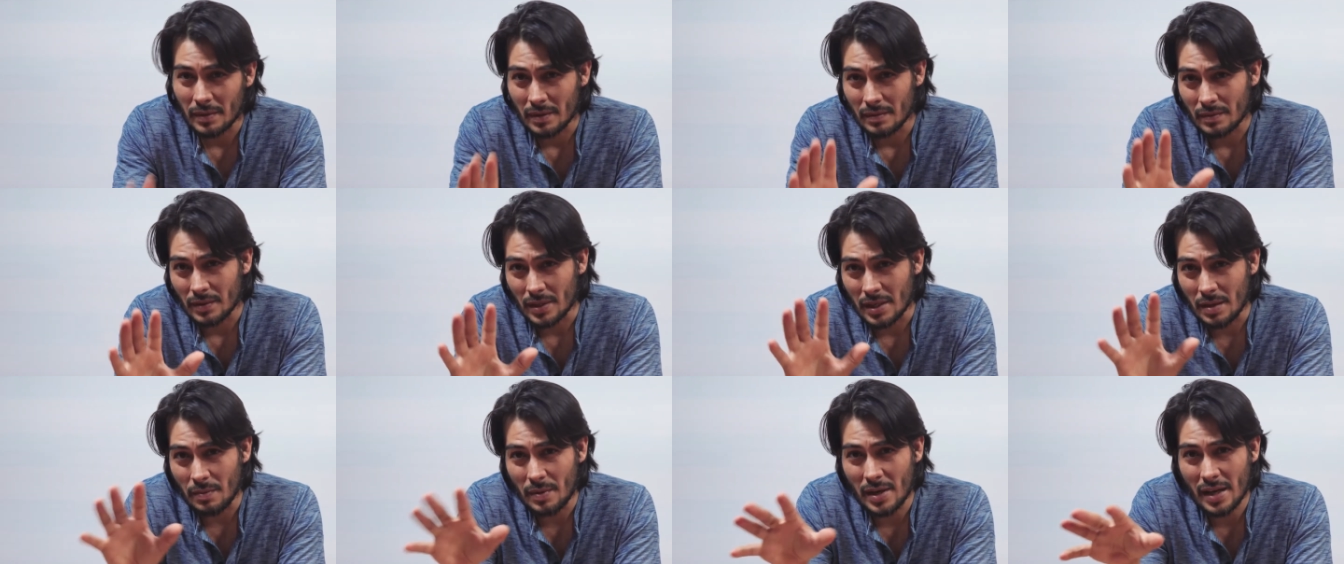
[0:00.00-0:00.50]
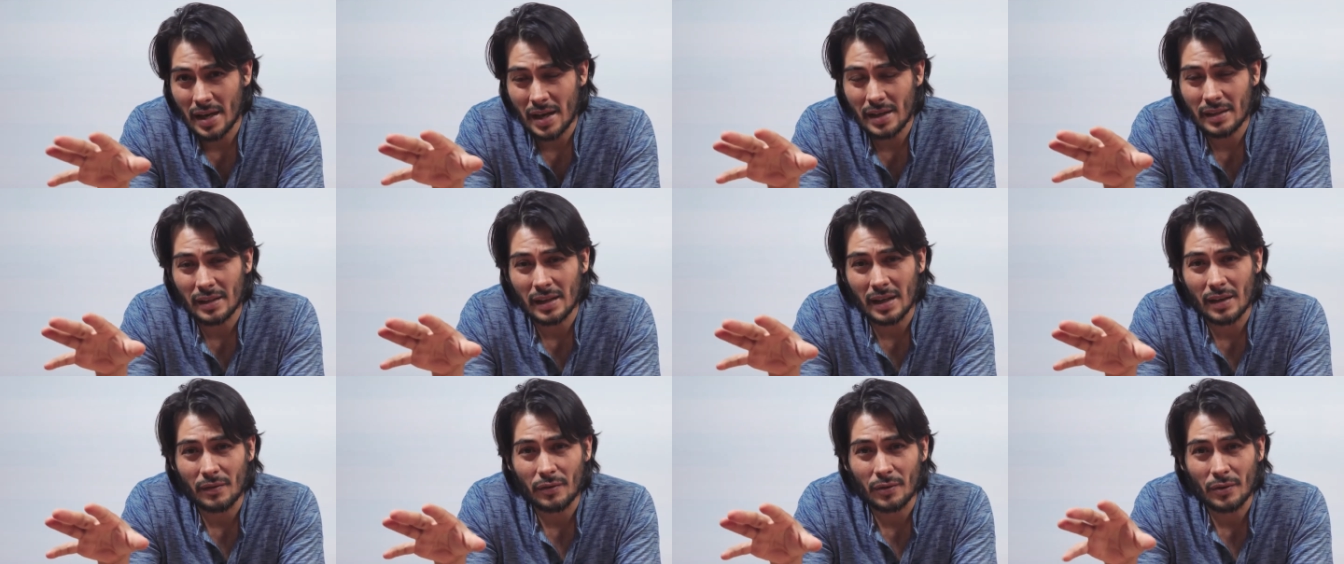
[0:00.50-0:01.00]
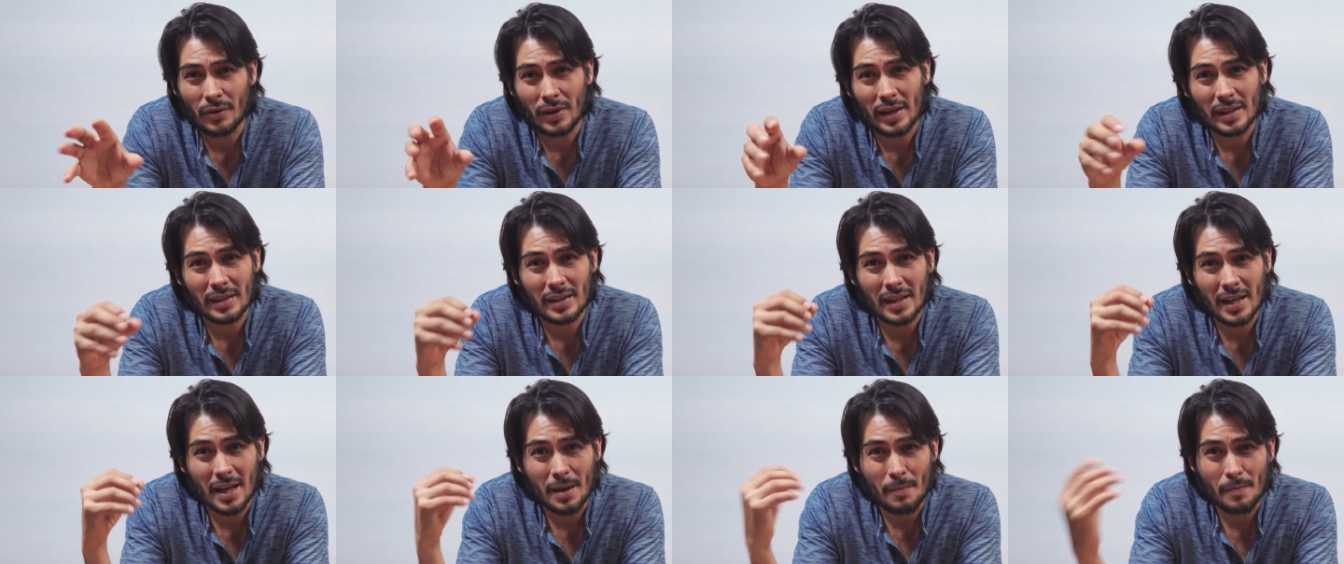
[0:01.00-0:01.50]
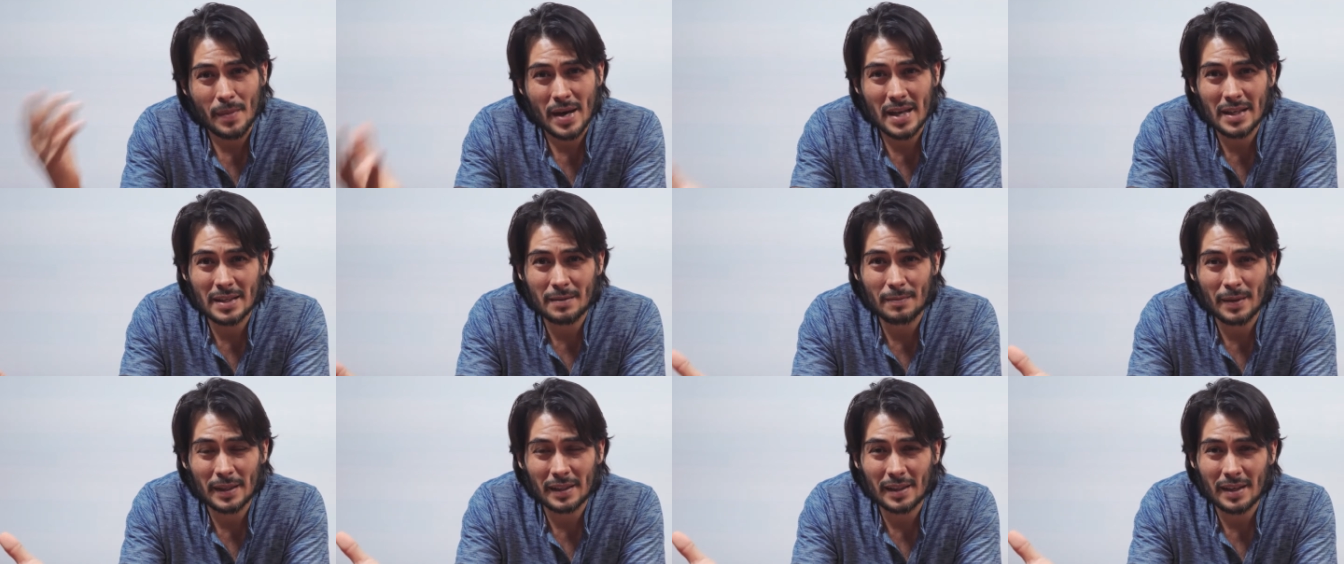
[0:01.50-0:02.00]
Si bien hay teléfonos que tienen
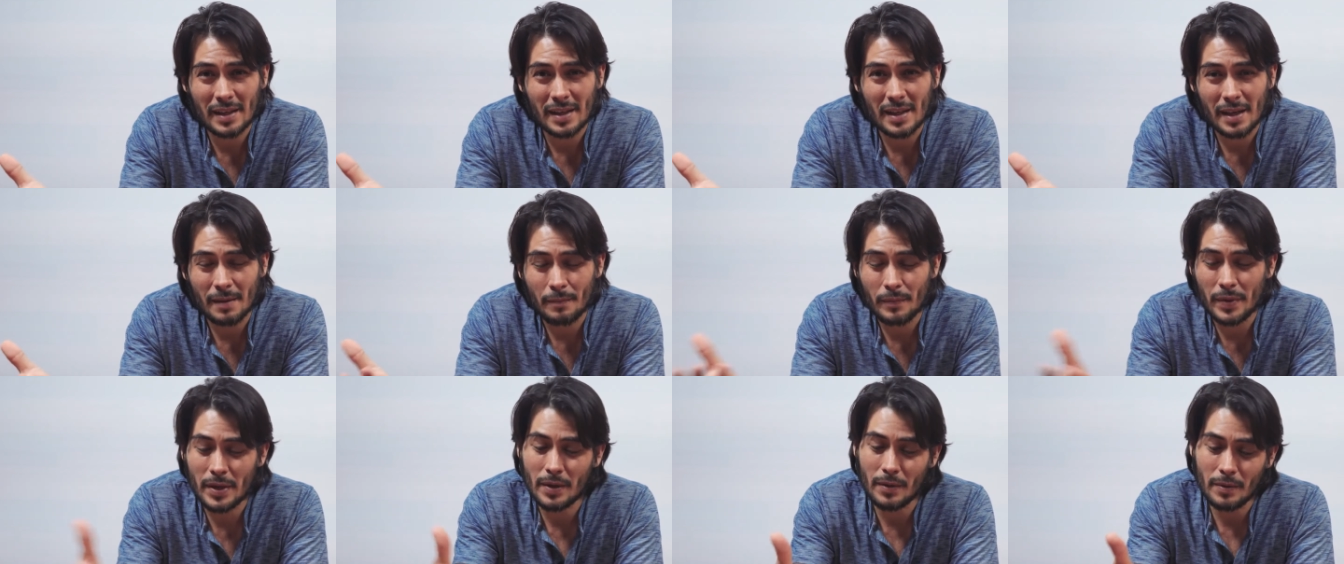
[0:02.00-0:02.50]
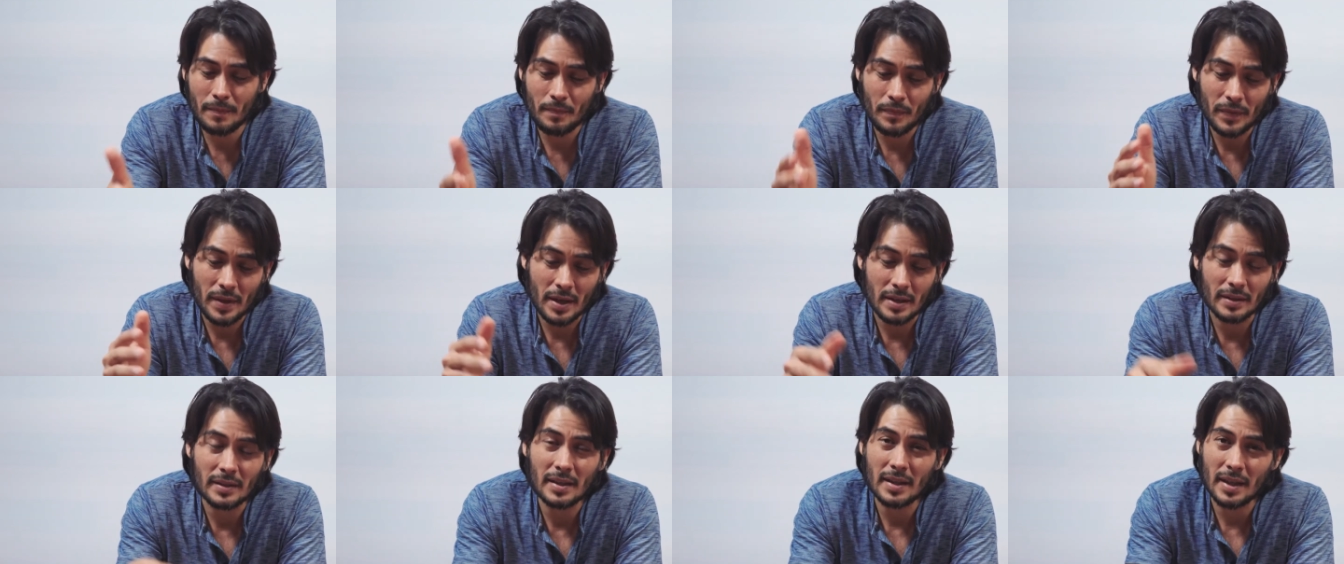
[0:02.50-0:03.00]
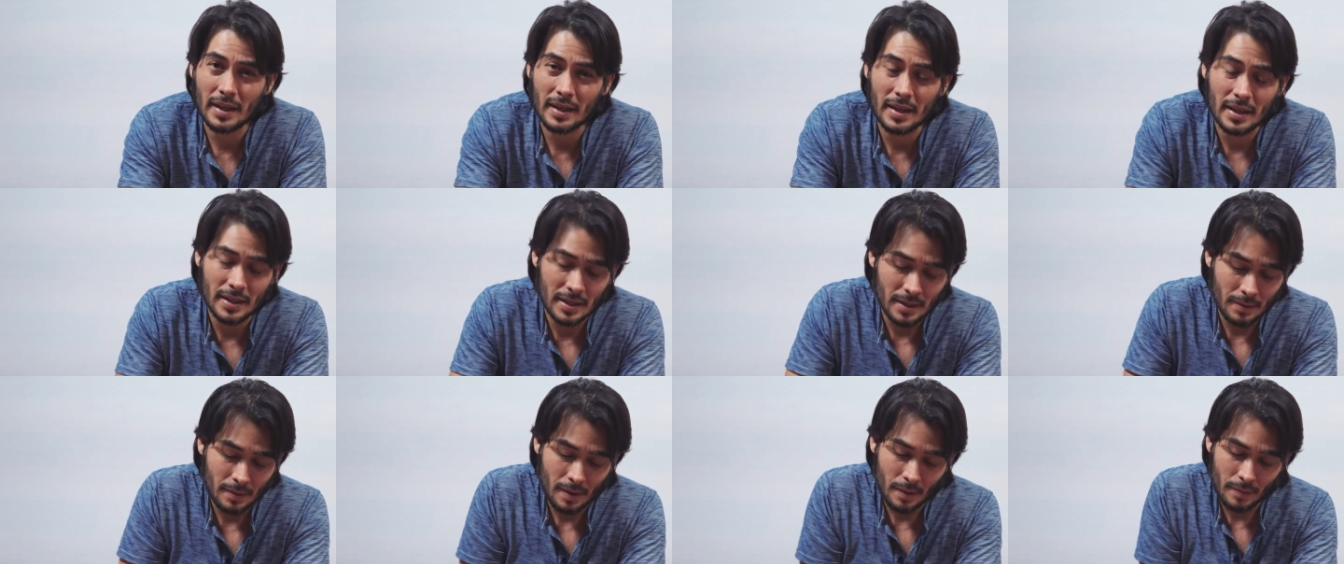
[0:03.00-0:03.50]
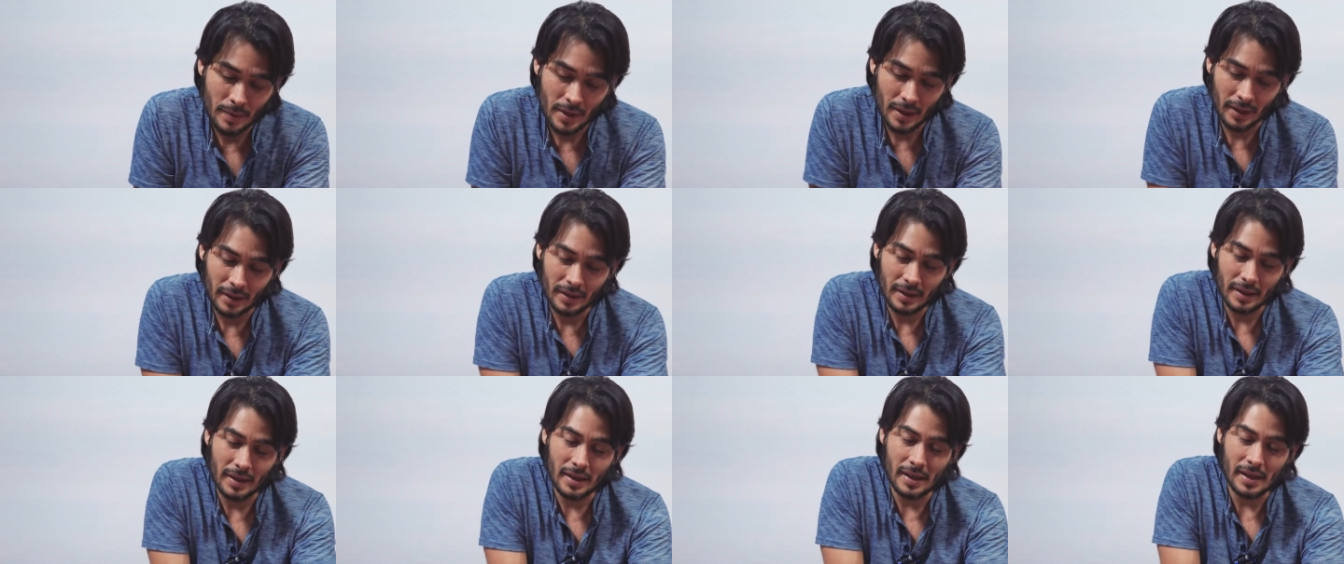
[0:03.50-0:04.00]
más batería, pero este de aquí se va bien.